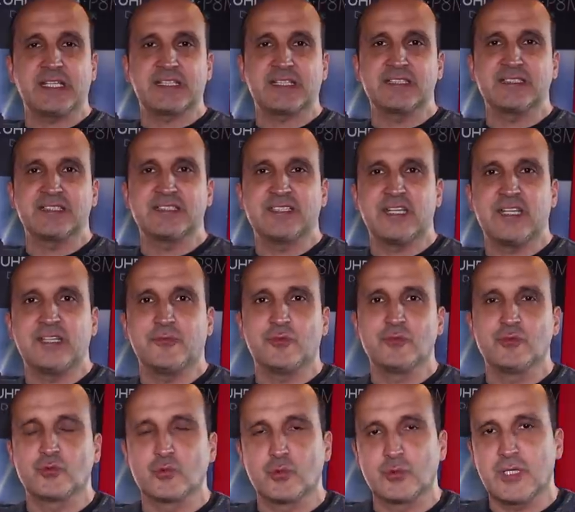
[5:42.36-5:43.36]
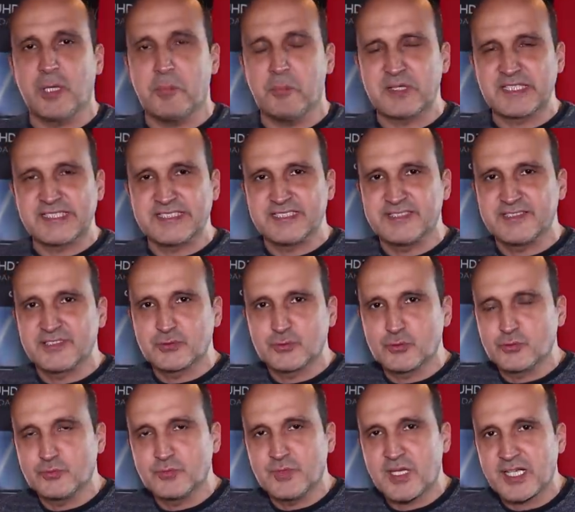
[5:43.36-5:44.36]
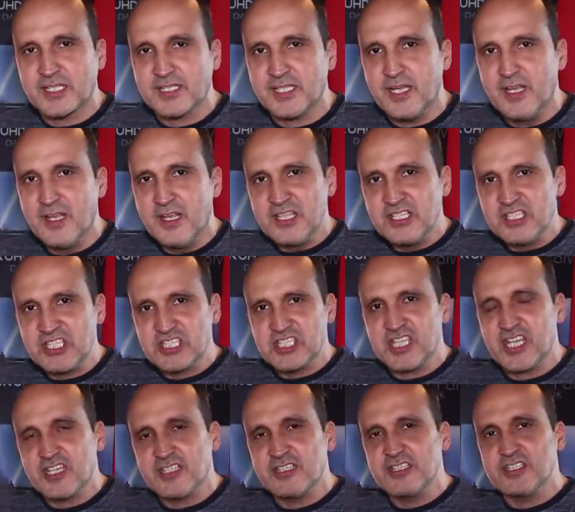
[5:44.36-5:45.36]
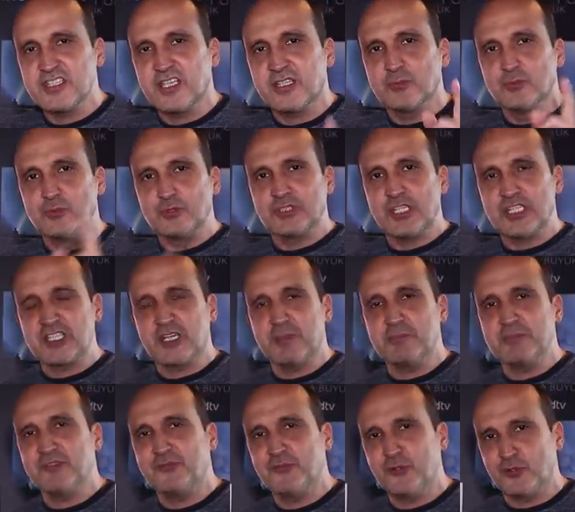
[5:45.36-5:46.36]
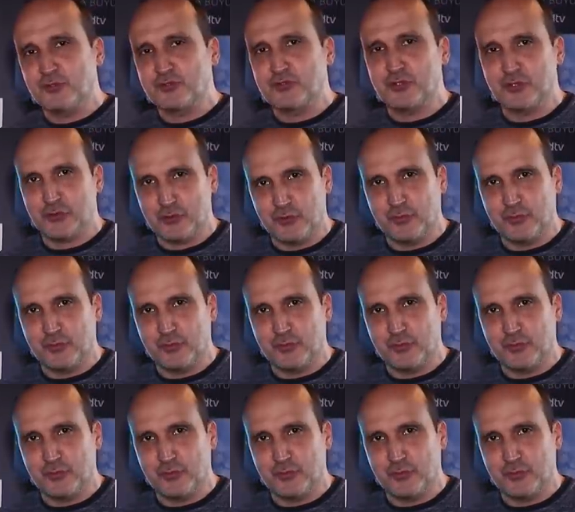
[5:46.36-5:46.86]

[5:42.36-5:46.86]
ekranda telefonu kullanmak istediğiniz durumlarda işe yarayacak muhteşem bir fonksiyon